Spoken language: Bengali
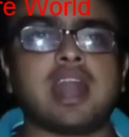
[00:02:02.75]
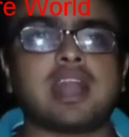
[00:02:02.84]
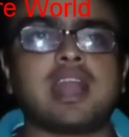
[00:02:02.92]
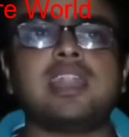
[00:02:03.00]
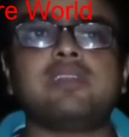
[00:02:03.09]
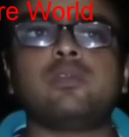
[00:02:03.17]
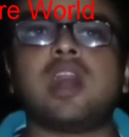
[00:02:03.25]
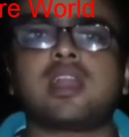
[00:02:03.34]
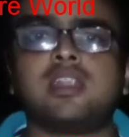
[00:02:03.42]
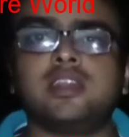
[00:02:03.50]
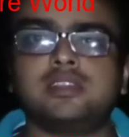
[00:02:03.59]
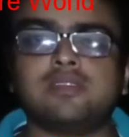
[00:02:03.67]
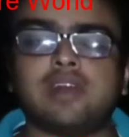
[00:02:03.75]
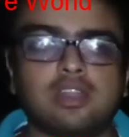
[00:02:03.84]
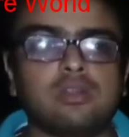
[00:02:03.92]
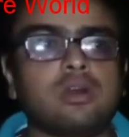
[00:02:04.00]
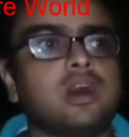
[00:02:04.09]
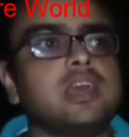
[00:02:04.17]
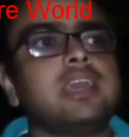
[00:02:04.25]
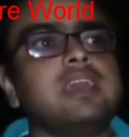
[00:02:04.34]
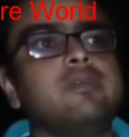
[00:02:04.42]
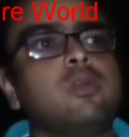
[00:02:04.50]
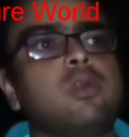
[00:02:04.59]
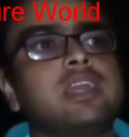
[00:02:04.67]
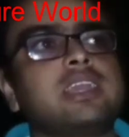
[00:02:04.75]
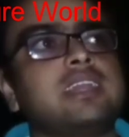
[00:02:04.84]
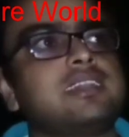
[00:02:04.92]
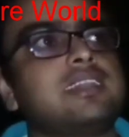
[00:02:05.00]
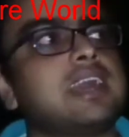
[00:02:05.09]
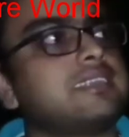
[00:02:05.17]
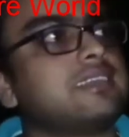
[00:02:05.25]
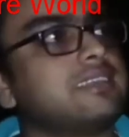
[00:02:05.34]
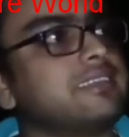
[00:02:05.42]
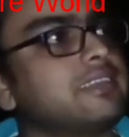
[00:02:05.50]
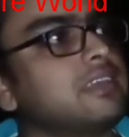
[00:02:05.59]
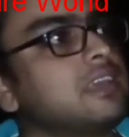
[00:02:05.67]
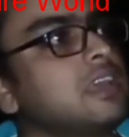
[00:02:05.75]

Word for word: আকার এবং আকৃতি ভালো হয় এবং অনেক ক্ষেত্রে দেখা যায় যে